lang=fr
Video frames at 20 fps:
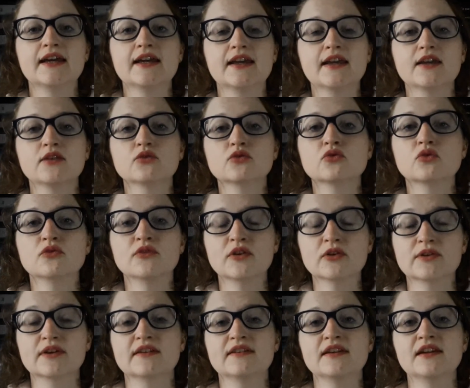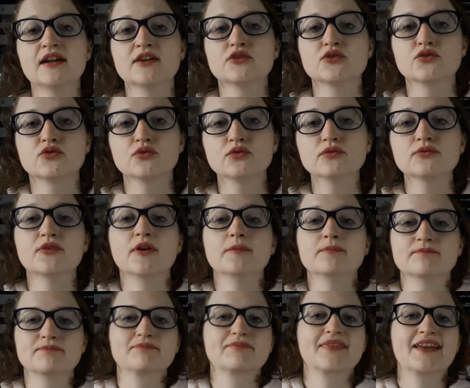et donc on va enquêter là-dessus,
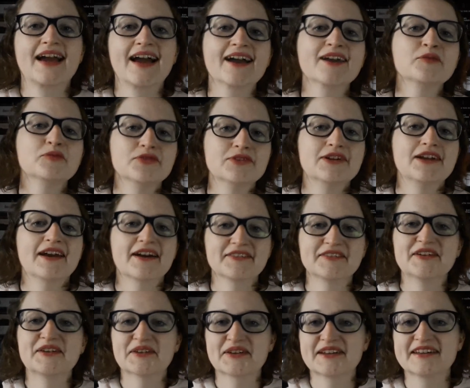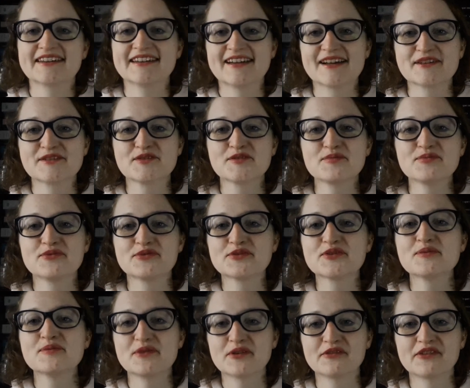enfin Karine Muller va enquêter là-dessus
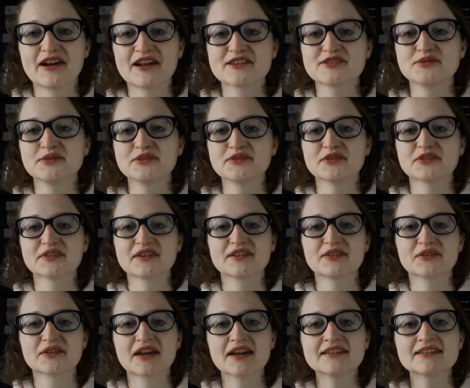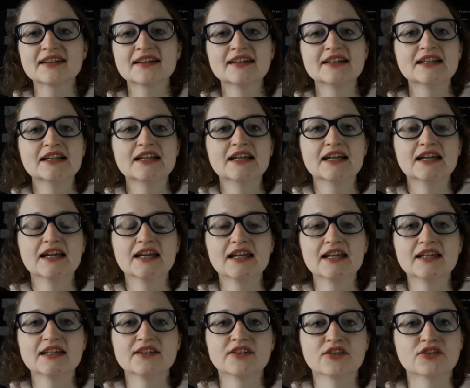plutôt mais on va la suivre dans cette enquête
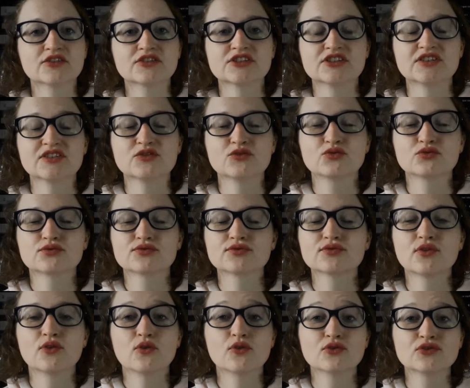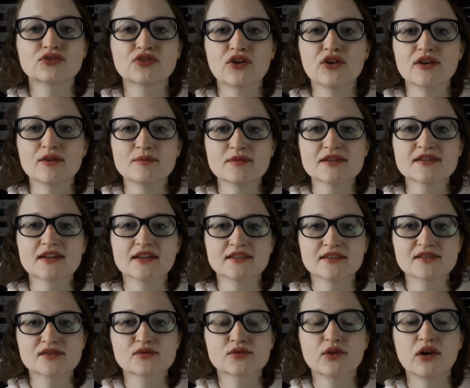et euh, j'ai toujours autant aimé
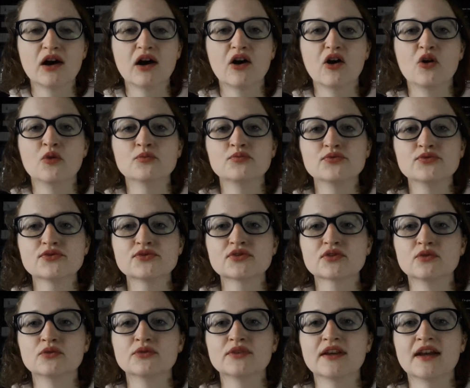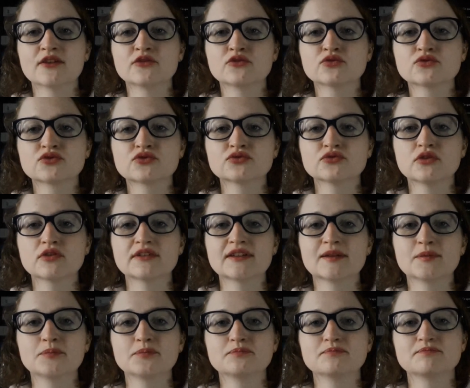cette histoire. En plus, on a toujours
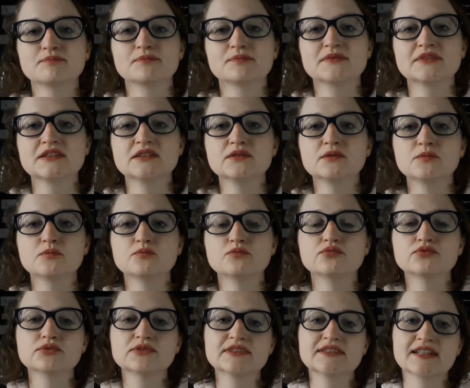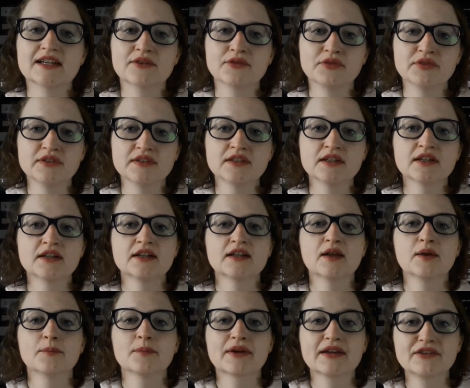des petits bouts de sa vie
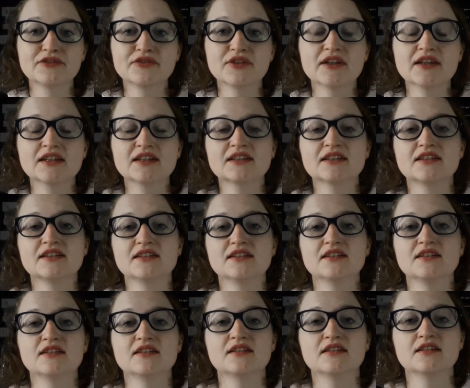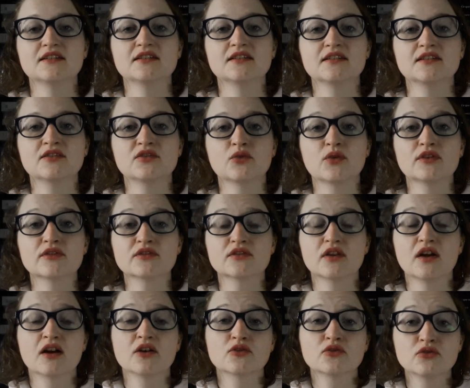privée qui, qui sont
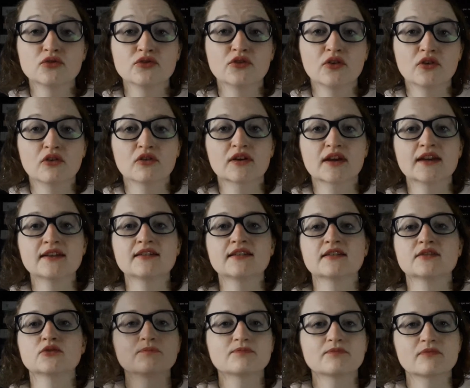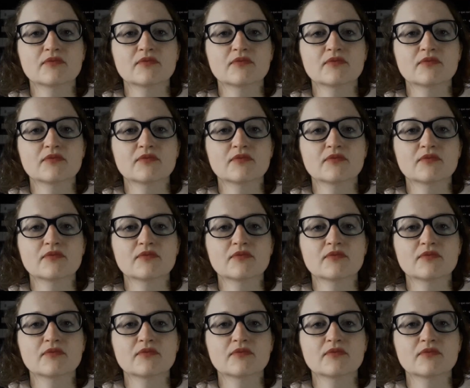inclus dans l'enquête.